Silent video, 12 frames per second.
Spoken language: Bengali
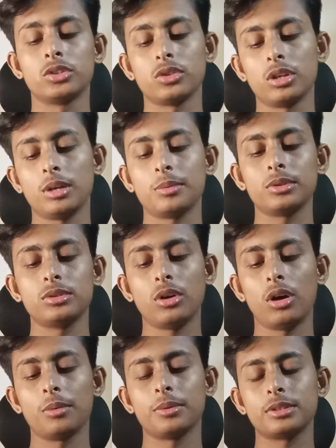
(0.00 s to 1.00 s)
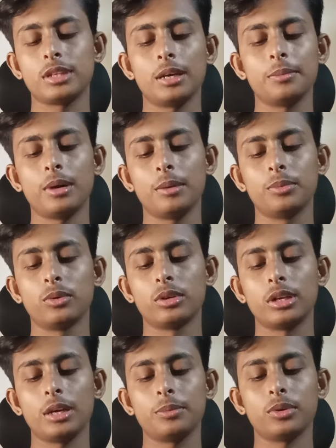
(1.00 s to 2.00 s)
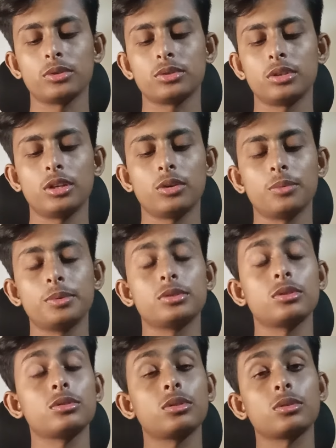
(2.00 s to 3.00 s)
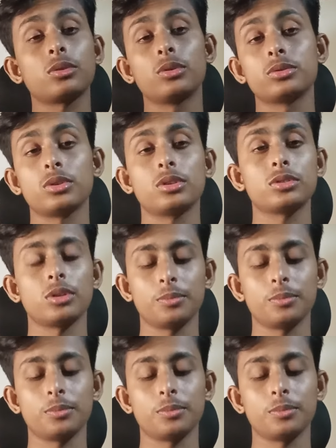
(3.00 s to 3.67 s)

জলাবদ্ধ অবস্থায় বা বন্যায় ফসলের অভিযোজন কৌশল